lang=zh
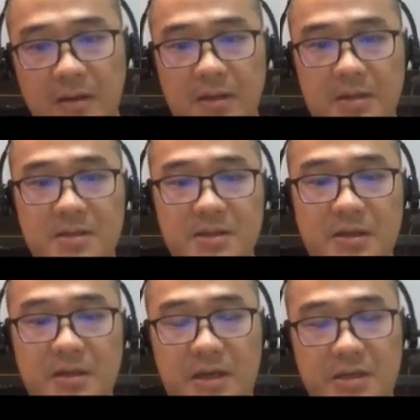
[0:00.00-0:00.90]
那这是一
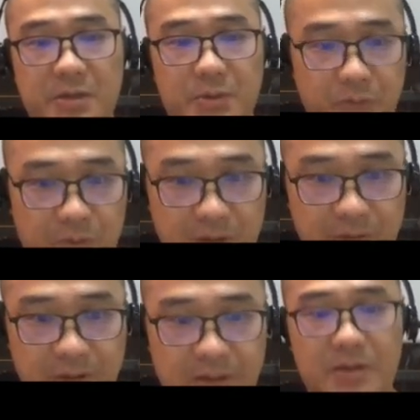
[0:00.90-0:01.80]
个良性的循环，对
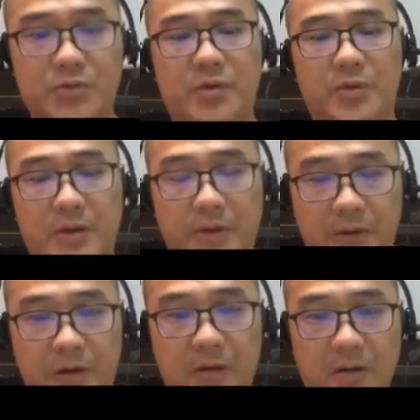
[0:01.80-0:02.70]
吧？大家做的越来越
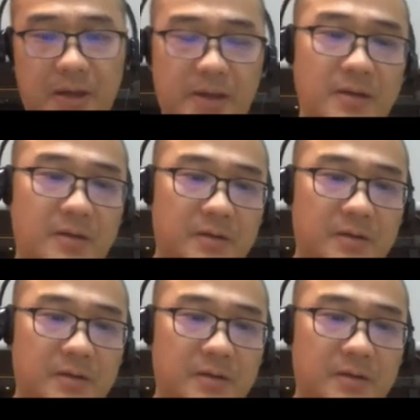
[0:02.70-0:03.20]
好，哎，